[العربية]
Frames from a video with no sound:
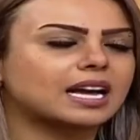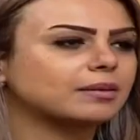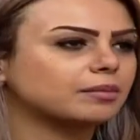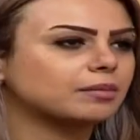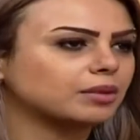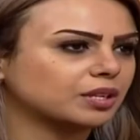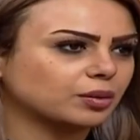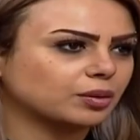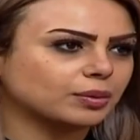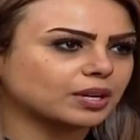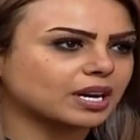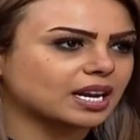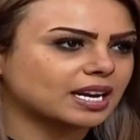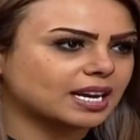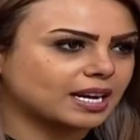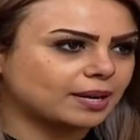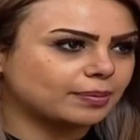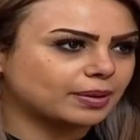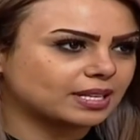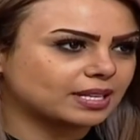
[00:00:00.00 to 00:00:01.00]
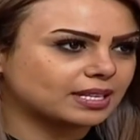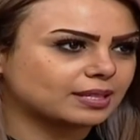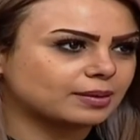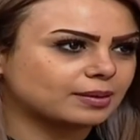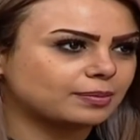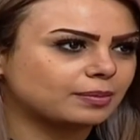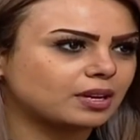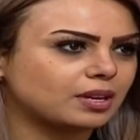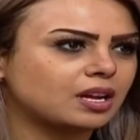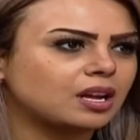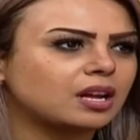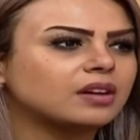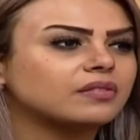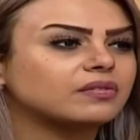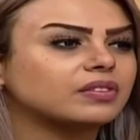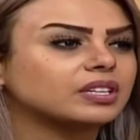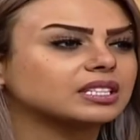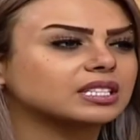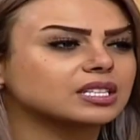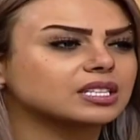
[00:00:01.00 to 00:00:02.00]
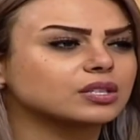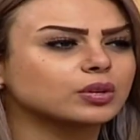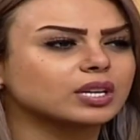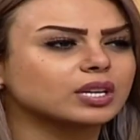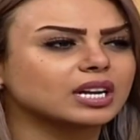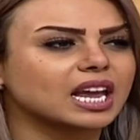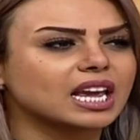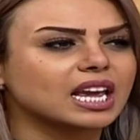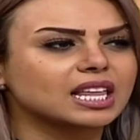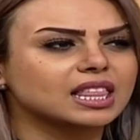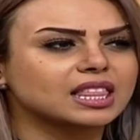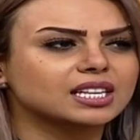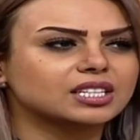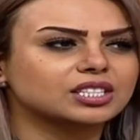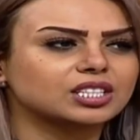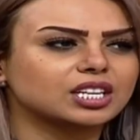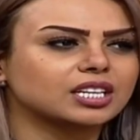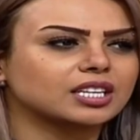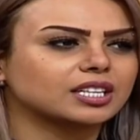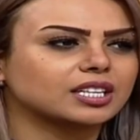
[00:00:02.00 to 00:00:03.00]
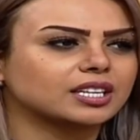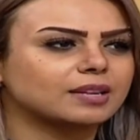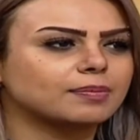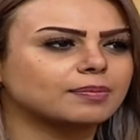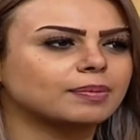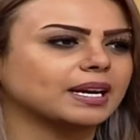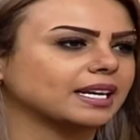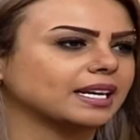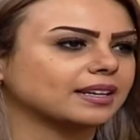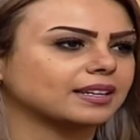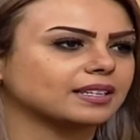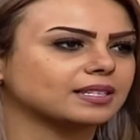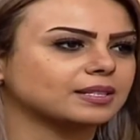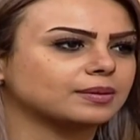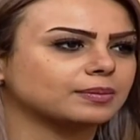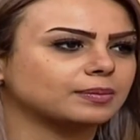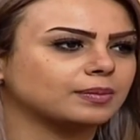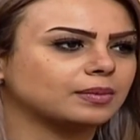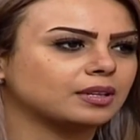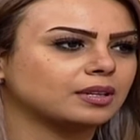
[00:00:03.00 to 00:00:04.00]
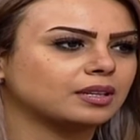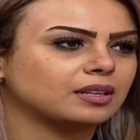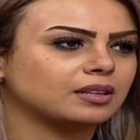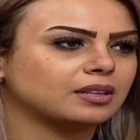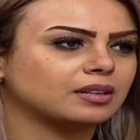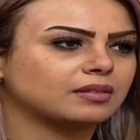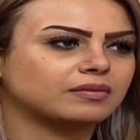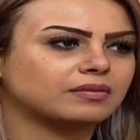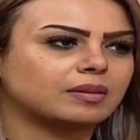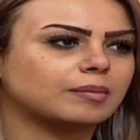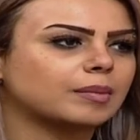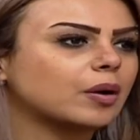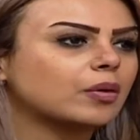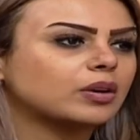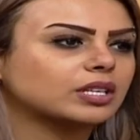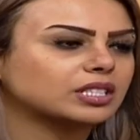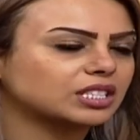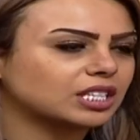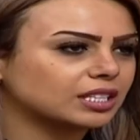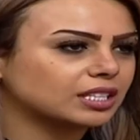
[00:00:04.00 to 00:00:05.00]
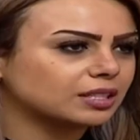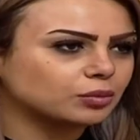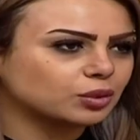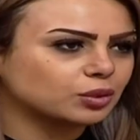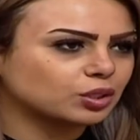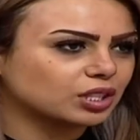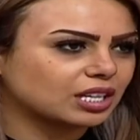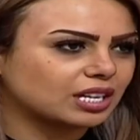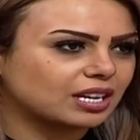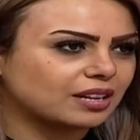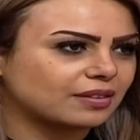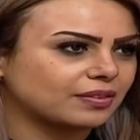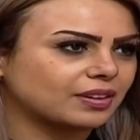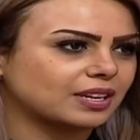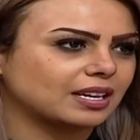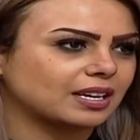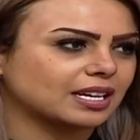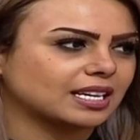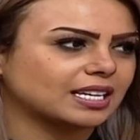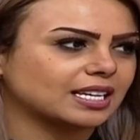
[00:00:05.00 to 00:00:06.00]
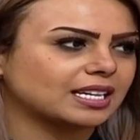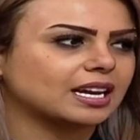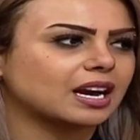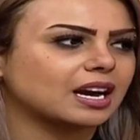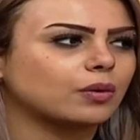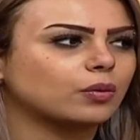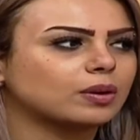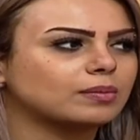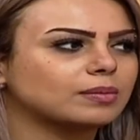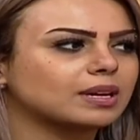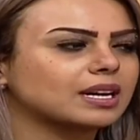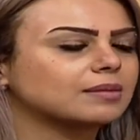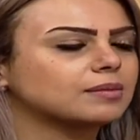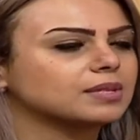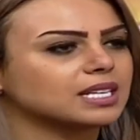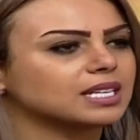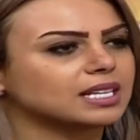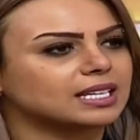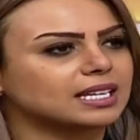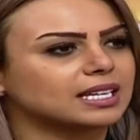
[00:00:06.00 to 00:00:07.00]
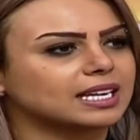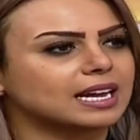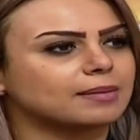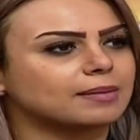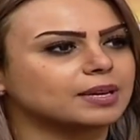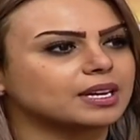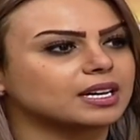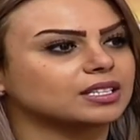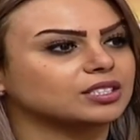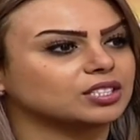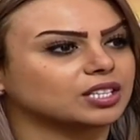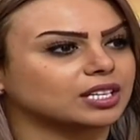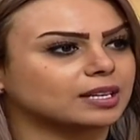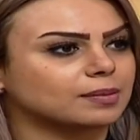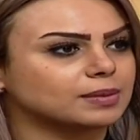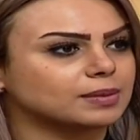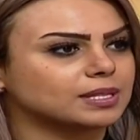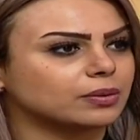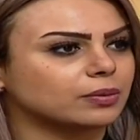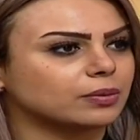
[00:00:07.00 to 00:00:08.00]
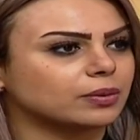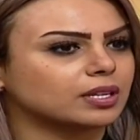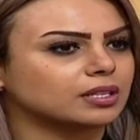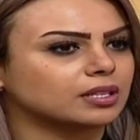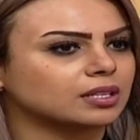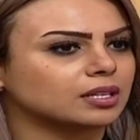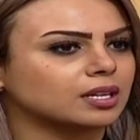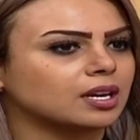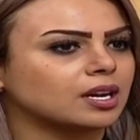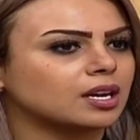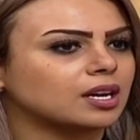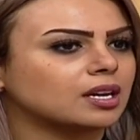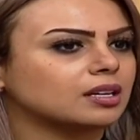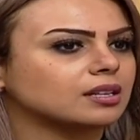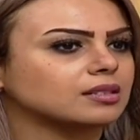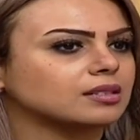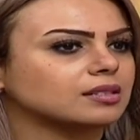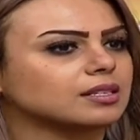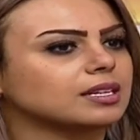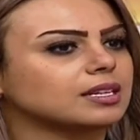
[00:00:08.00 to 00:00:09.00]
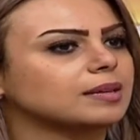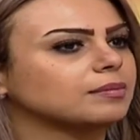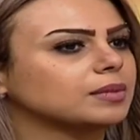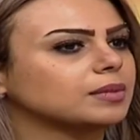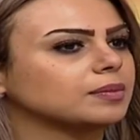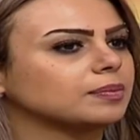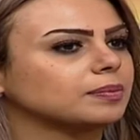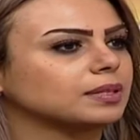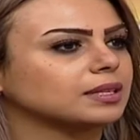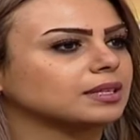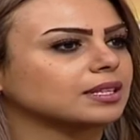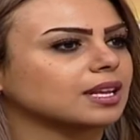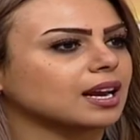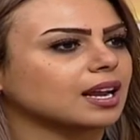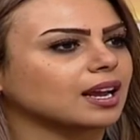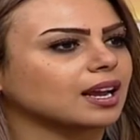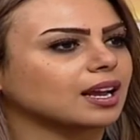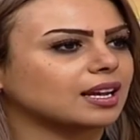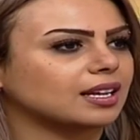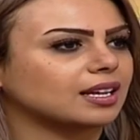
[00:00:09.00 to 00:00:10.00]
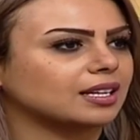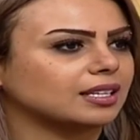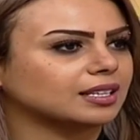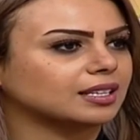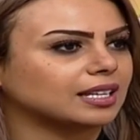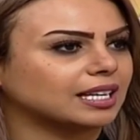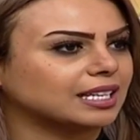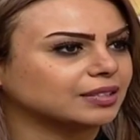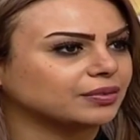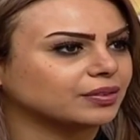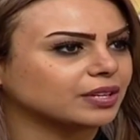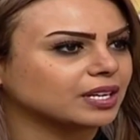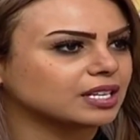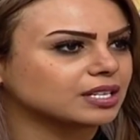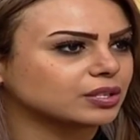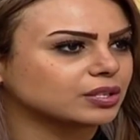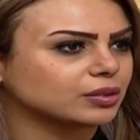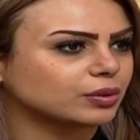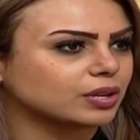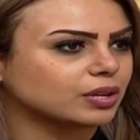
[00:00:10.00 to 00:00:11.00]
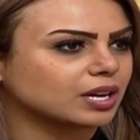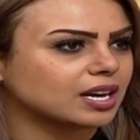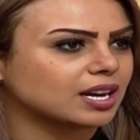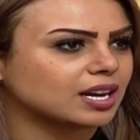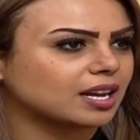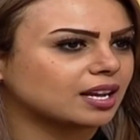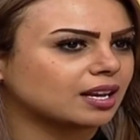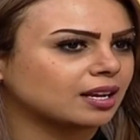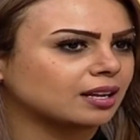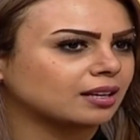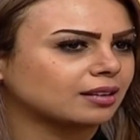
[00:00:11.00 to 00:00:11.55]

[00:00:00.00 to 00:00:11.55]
أنا من عمر أنا أحب أرسم فالتصوير أكثر شيء قريب حق الرسم فما واجهت مشكلة فيه يعني أول مرة مسكت الكاميرا جربت صورت انصدمت بالطريقة اللي طلعت فيها الصورة انه